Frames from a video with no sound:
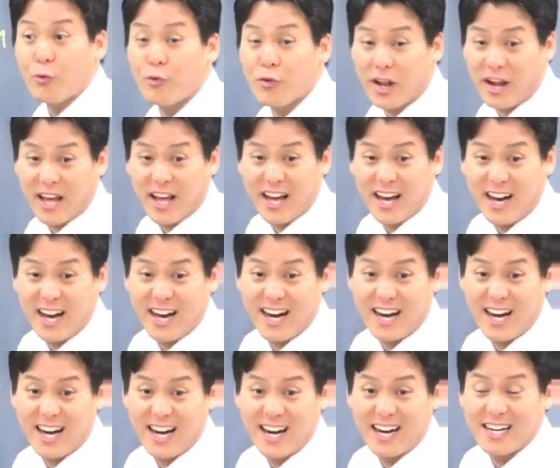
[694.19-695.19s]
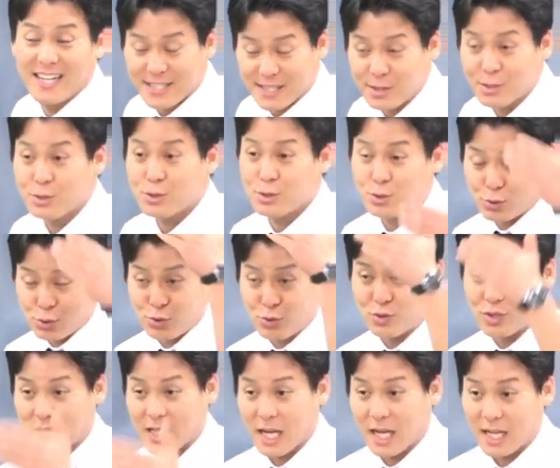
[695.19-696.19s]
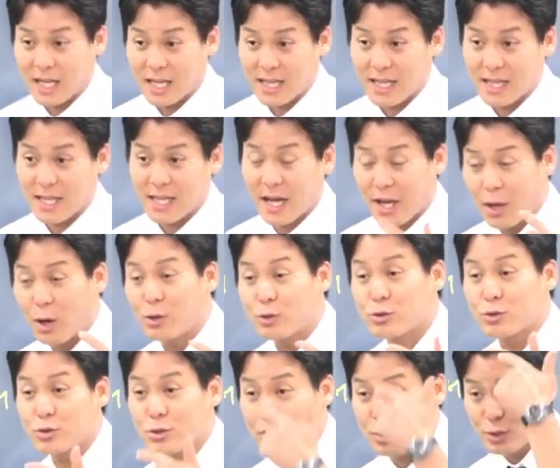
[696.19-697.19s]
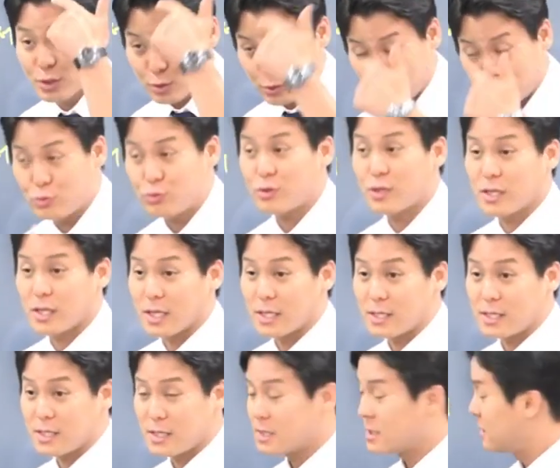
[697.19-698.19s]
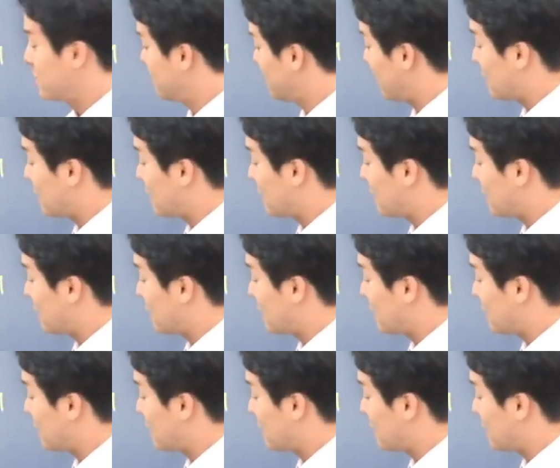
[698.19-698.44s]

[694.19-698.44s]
역수잖아 승수는 투수니까 역수는 수투가 되겠지